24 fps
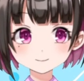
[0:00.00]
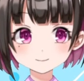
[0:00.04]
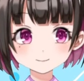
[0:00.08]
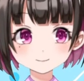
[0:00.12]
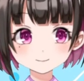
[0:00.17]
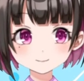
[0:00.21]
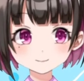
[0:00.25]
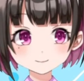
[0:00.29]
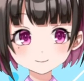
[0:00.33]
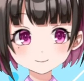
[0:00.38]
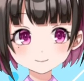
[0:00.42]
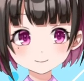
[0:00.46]

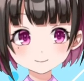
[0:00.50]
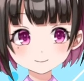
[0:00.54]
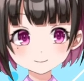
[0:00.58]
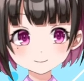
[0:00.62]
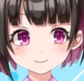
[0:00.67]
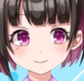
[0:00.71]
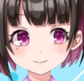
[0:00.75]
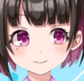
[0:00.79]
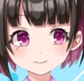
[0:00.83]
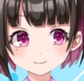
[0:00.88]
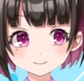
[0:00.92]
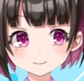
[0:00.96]
西地区
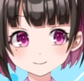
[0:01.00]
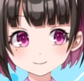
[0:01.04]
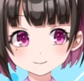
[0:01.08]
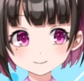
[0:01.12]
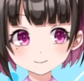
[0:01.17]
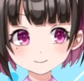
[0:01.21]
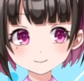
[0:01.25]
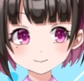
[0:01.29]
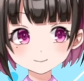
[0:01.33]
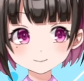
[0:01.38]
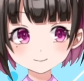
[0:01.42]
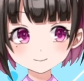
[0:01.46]
の決
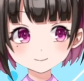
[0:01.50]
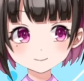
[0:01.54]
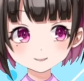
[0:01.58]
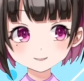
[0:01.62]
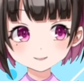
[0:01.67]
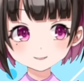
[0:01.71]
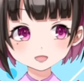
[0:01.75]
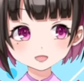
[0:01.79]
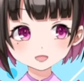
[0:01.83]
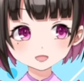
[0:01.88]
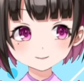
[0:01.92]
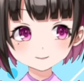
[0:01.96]
勝ラウンドと
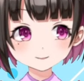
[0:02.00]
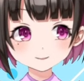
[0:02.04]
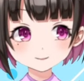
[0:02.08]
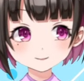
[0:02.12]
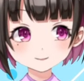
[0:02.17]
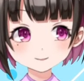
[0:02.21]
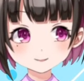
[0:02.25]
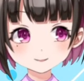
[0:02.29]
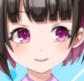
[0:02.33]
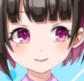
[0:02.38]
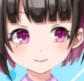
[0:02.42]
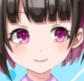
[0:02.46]
決勝
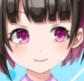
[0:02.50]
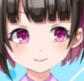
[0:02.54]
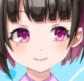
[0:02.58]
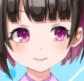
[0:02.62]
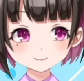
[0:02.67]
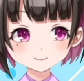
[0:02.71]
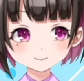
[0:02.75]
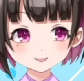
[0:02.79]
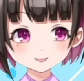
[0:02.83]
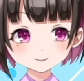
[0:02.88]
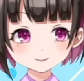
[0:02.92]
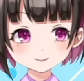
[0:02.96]
戦は
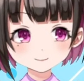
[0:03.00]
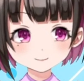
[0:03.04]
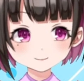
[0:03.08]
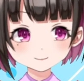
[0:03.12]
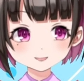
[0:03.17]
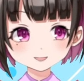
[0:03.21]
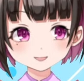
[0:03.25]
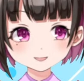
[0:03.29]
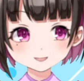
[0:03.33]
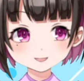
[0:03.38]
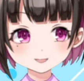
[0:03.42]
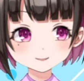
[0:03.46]
来年なんで
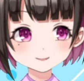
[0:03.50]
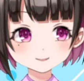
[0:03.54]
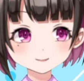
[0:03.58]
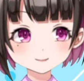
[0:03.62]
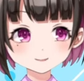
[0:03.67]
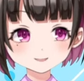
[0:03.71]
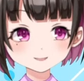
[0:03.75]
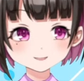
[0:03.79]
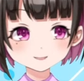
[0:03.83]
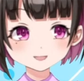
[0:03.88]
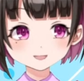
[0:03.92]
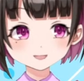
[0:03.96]
す。来年
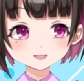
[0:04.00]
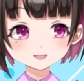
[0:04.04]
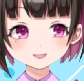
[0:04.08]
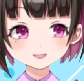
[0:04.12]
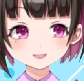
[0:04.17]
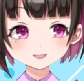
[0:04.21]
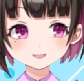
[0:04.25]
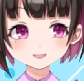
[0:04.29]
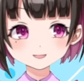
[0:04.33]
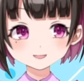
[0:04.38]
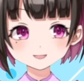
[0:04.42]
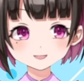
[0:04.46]
なんです
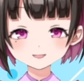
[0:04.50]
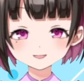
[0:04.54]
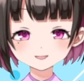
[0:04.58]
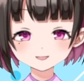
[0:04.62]
ね。